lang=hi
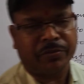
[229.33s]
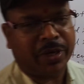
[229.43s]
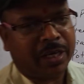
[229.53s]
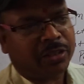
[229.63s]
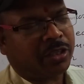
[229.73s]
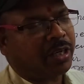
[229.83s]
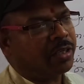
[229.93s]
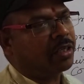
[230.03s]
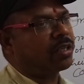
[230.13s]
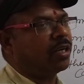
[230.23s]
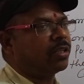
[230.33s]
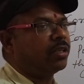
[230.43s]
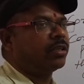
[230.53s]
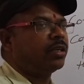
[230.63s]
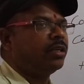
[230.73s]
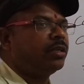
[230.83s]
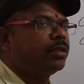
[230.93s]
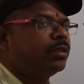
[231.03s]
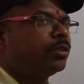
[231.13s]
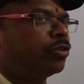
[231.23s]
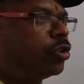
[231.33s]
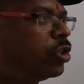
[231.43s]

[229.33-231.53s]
वायर से कनेक्ट कर देंगे तो